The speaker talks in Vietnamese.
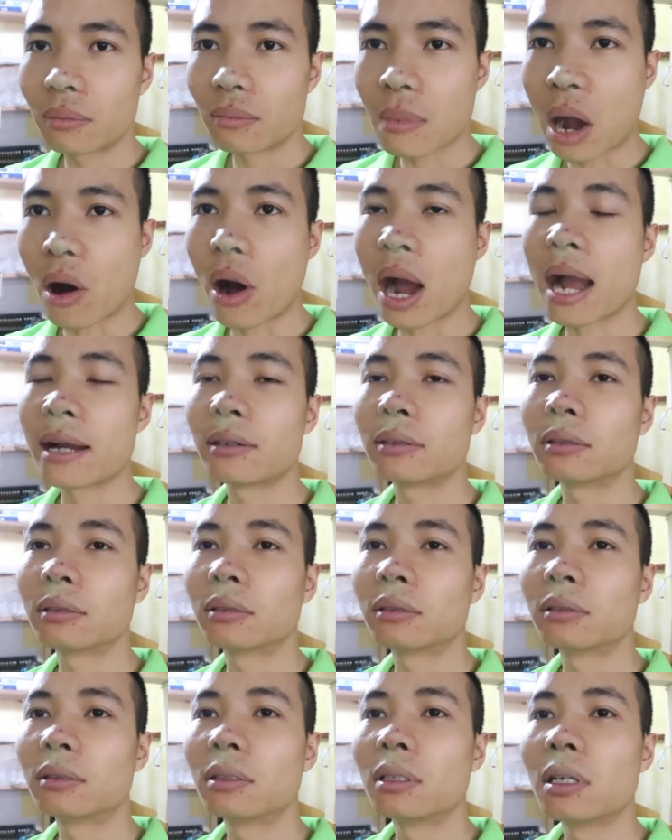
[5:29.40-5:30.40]
bảo hành
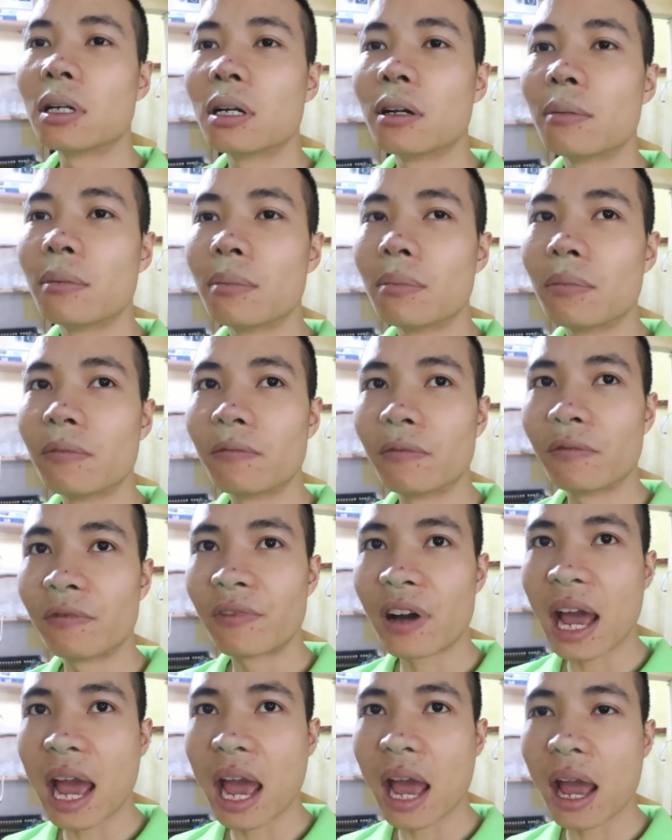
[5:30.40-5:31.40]

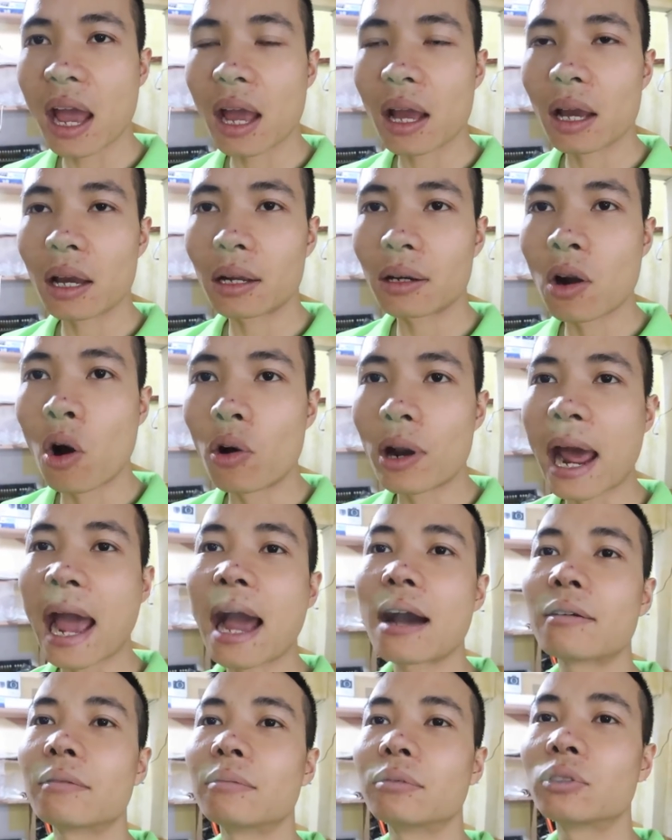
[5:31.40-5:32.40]
về đồ
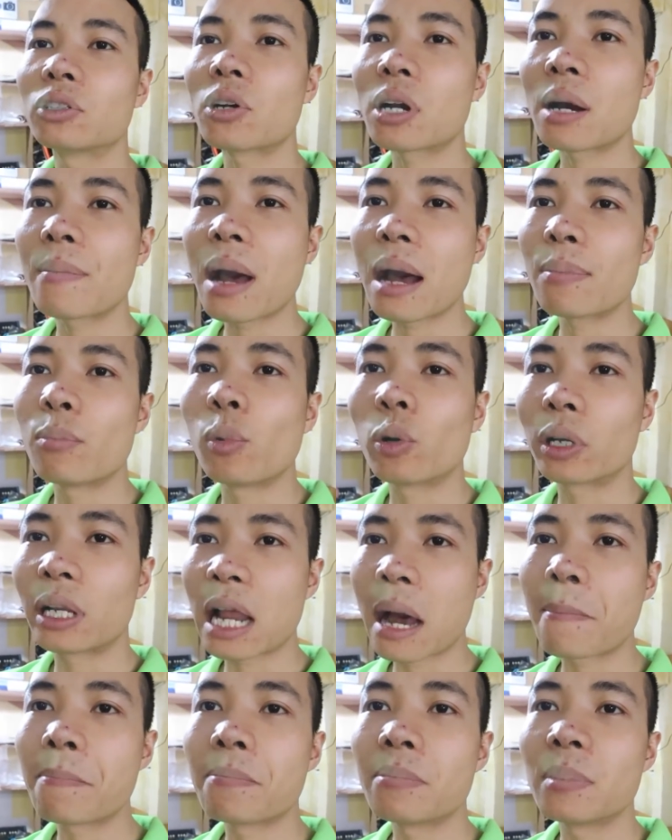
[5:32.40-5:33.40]
đạc cho các bác một
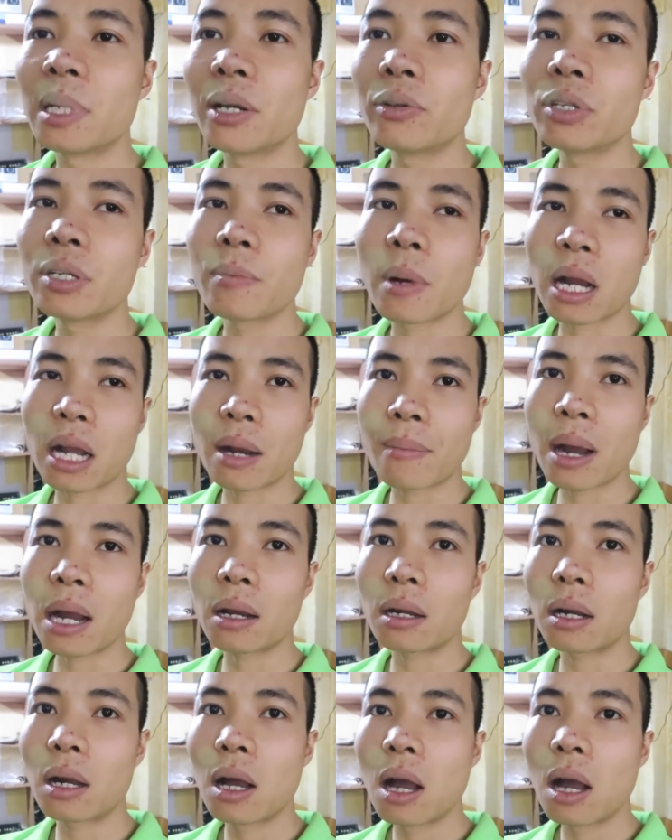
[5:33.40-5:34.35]
năm nếu như mà các bác